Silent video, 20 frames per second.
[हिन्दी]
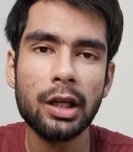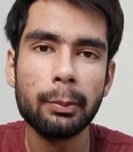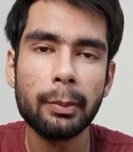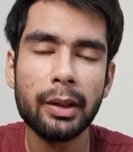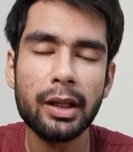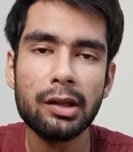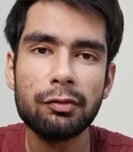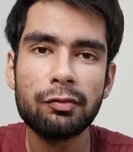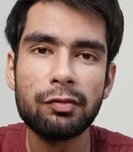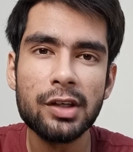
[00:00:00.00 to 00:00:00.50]

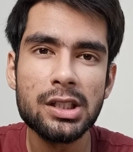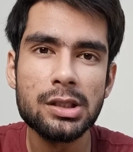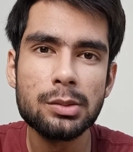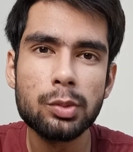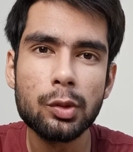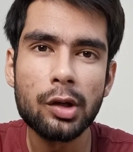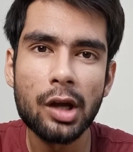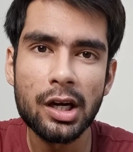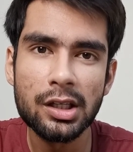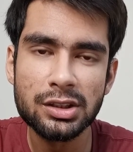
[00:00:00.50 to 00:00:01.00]
मैंने
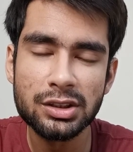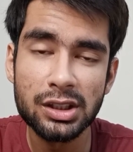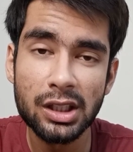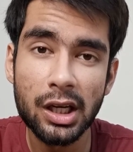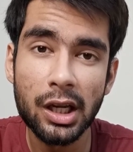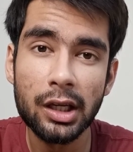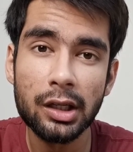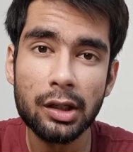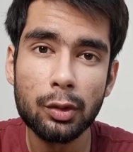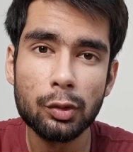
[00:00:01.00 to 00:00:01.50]
फेसबुक एड्स
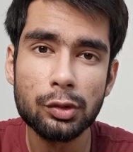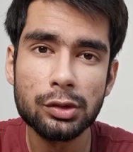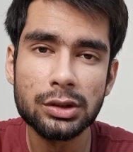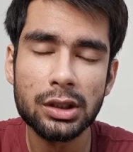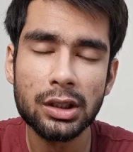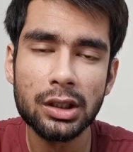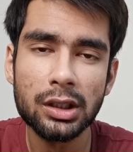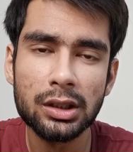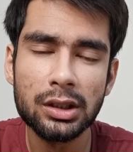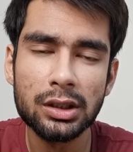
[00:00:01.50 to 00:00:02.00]
चलाने की कोशिश
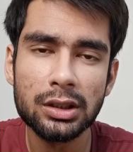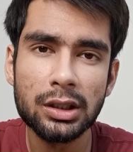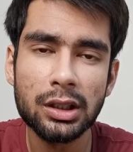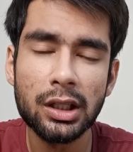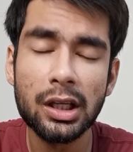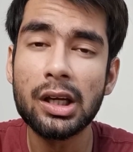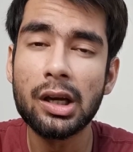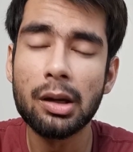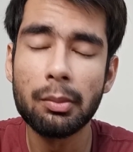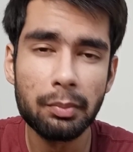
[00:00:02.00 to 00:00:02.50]
करी थी
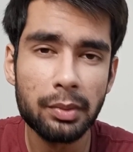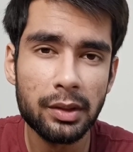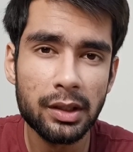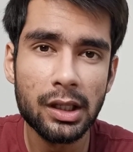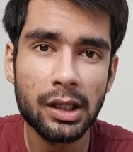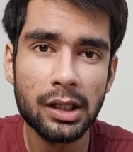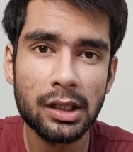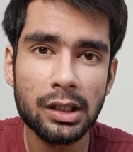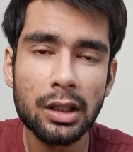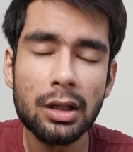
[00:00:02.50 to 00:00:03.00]
एक कंपनी
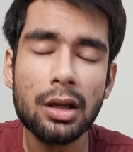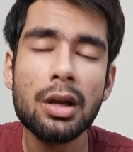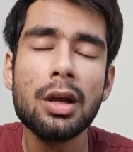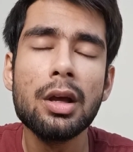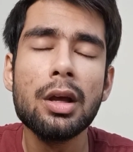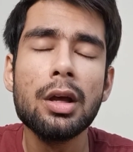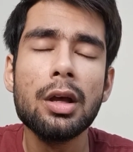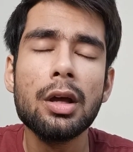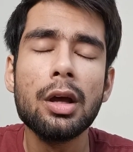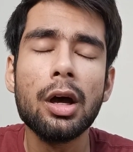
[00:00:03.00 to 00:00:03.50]
के
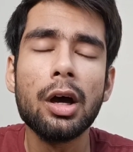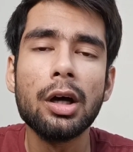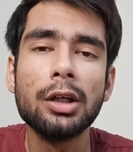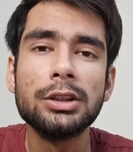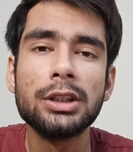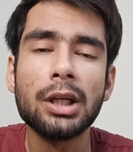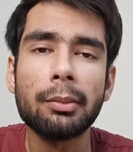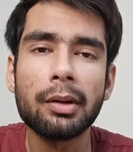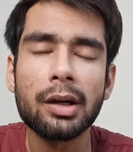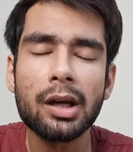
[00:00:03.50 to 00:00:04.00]
लिए
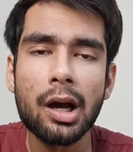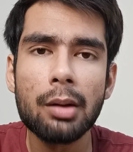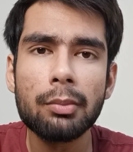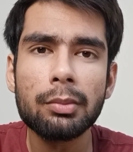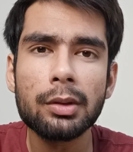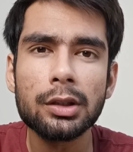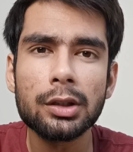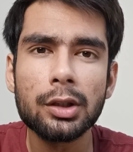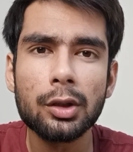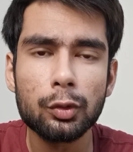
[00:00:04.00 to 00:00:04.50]
जहाँ मैं काम
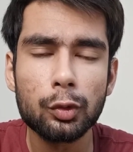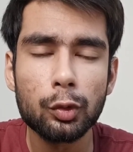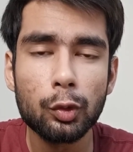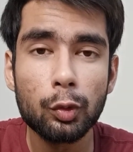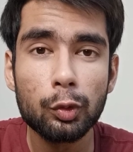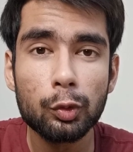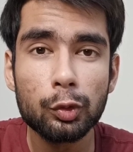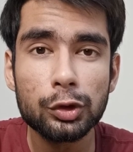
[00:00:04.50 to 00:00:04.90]
करता हूँ तो